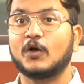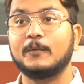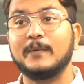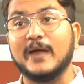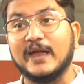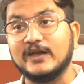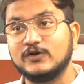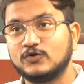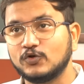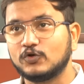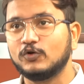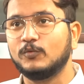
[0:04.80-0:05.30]
তবে
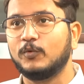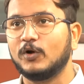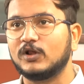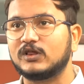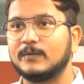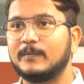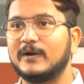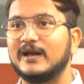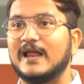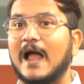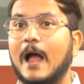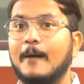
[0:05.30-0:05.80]
এইটুকু
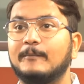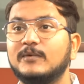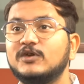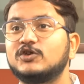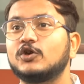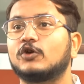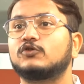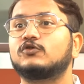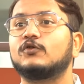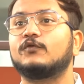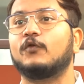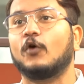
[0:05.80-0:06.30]
বলতে পারি আমি
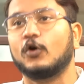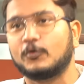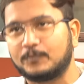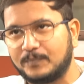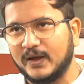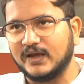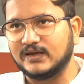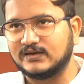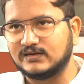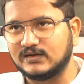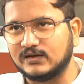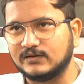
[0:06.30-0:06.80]
যত ভোট
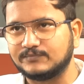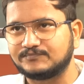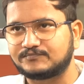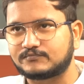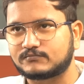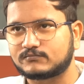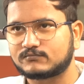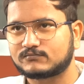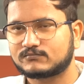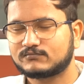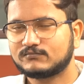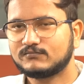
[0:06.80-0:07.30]
পেয়েছি
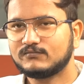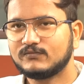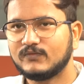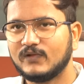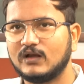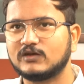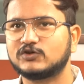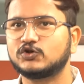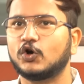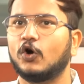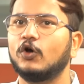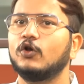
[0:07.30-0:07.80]

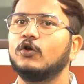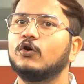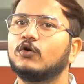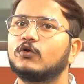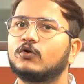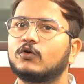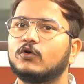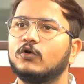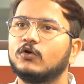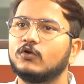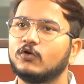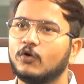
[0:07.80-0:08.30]
ছ
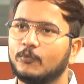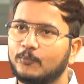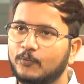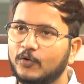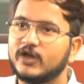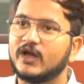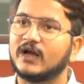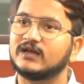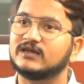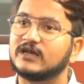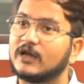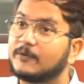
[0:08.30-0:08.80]
লক্ষ
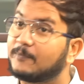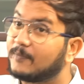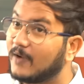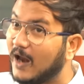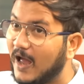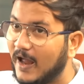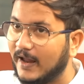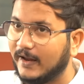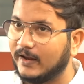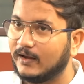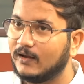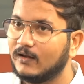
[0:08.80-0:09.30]
নব্বই হাজার
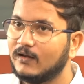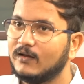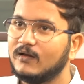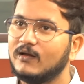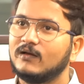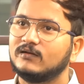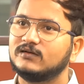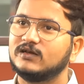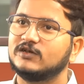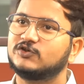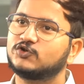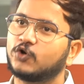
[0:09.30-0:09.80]
প্রায়
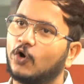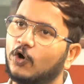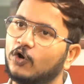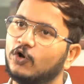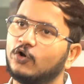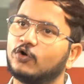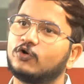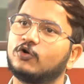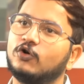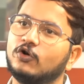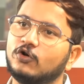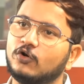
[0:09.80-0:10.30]
সেই ছ
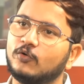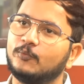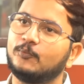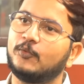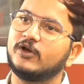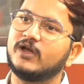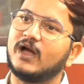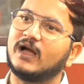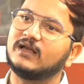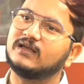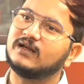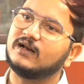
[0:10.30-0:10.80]
লক্ষ
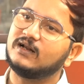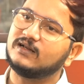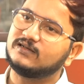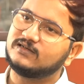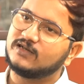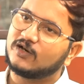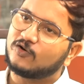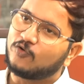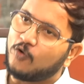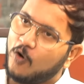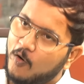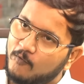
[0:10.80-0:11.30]
নব্বই হাজারের
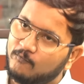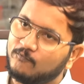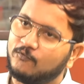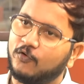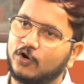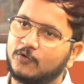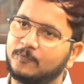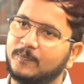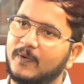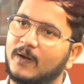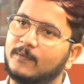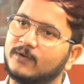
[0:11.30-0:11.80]
চেয়ে কম
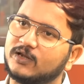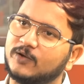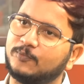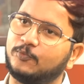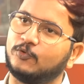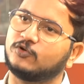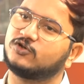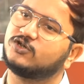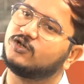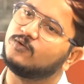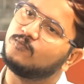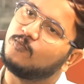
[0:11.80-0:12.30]
ভোট পেয়ে আমাদের
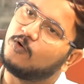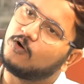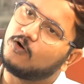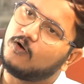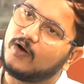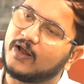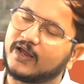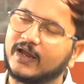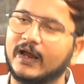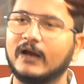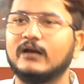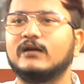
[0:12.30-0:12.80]
পশ্চিমবঙ্গে
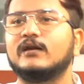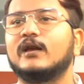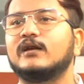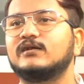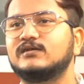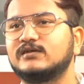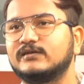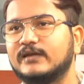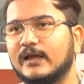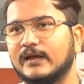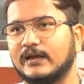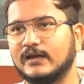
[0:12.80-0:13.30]
অনেক
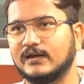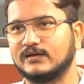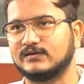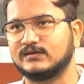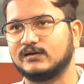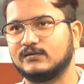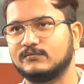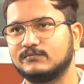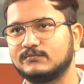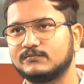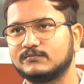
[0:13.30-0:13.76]
ক্যান্ডিডেট জিতে গিয়েছেন